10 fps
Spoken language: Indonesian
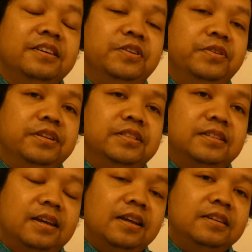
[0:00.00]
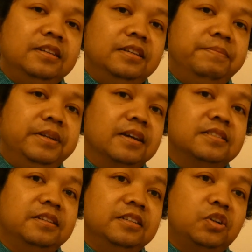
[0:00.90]
Indonesia di bidang
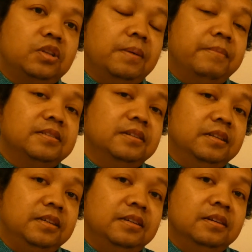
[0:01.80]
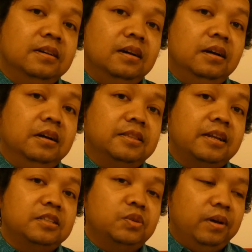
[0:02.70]
seni terutama seni uh,
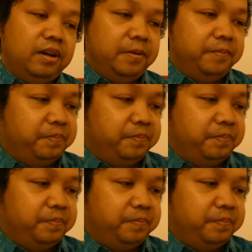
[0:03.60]
tarik suara.